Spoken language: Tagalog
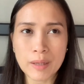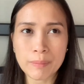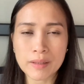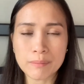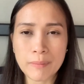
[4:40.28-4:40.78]

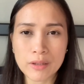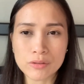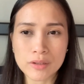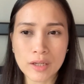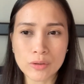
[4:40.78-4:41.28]
Kapag
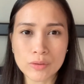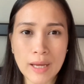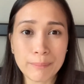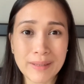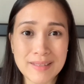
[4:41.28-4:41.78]
meron kayong
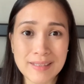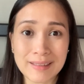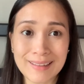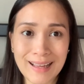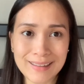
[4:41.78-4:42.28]

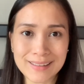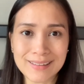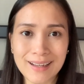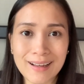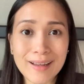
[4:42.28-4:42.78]
napansin kaagad
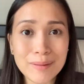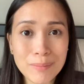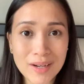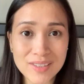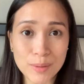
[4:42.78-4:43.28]
na
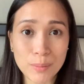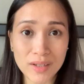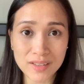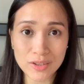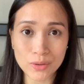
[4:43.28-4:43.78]
kakaiba sa
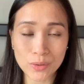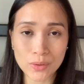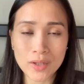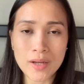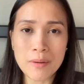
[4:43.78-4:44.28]
body nyo,